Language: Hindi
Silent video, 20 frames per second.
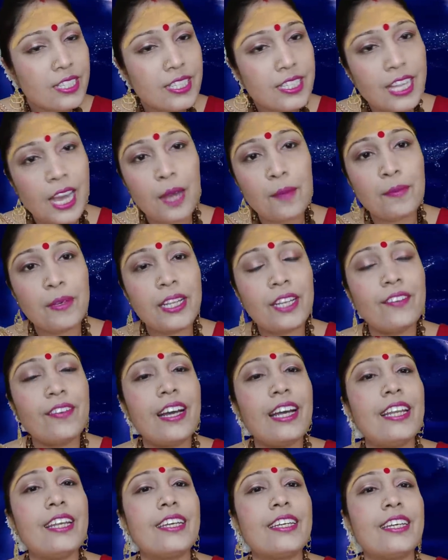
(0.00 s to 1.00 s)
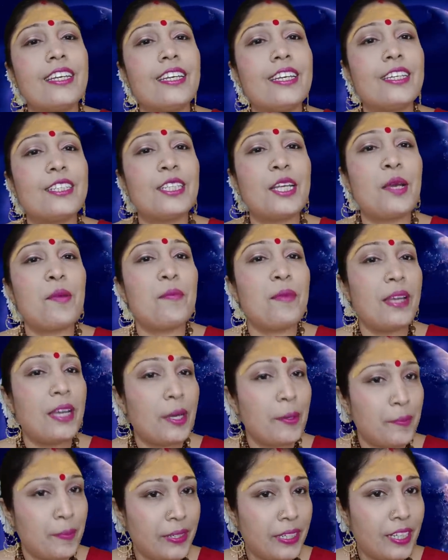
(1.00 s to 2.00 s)
सामने वाले के हृदय में
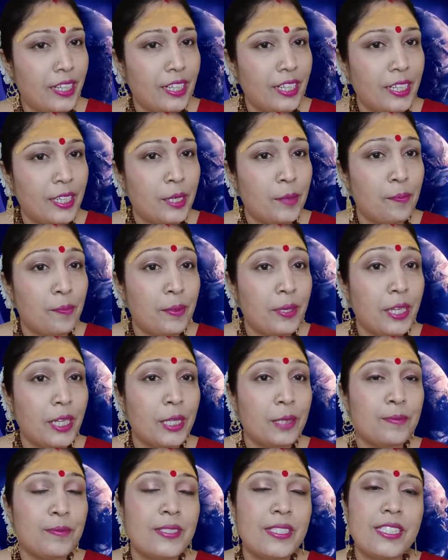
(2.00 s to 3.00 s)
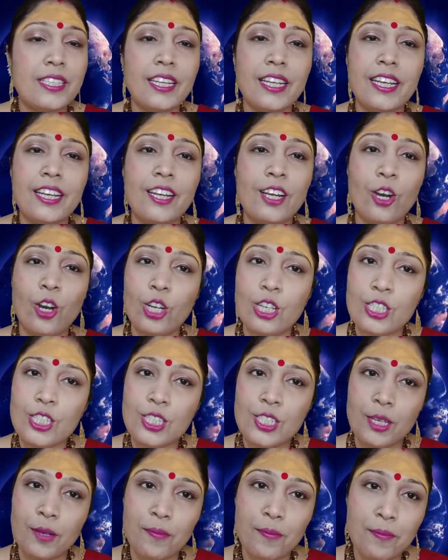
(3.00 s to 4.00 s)
अपने लिए प्रेम स्नेह और
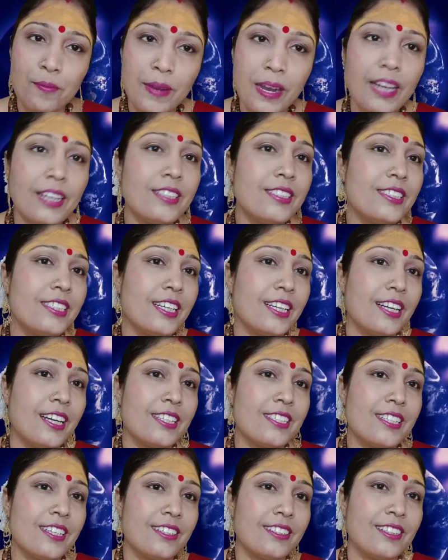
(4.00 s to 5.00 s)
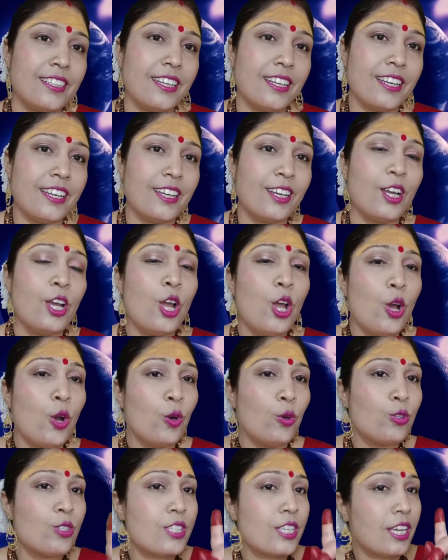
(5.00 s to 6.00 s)
सम्मान जगा सकते हैं
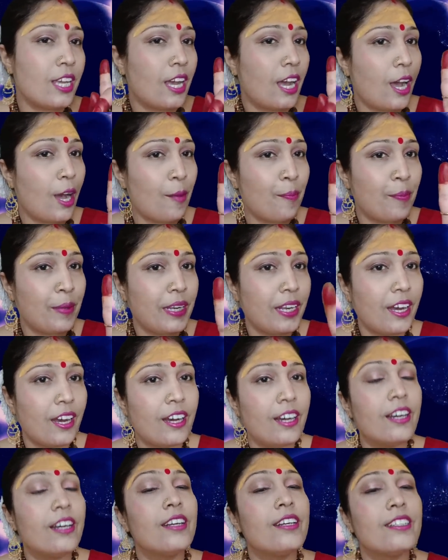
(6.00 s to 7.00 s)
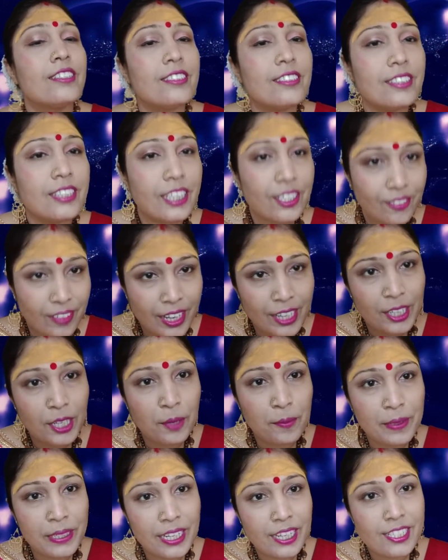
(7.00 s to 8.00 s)
उसे अपना
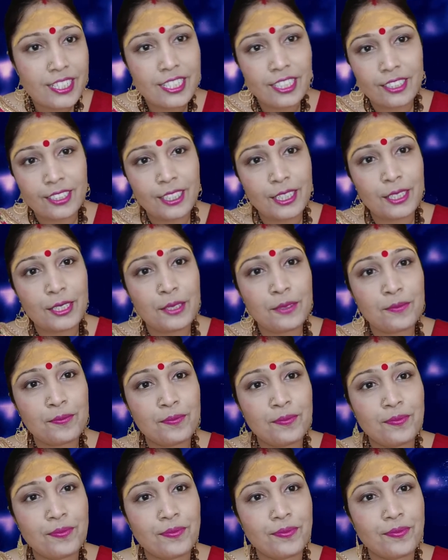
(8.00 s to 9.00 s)
दीवाना बना सकते हैं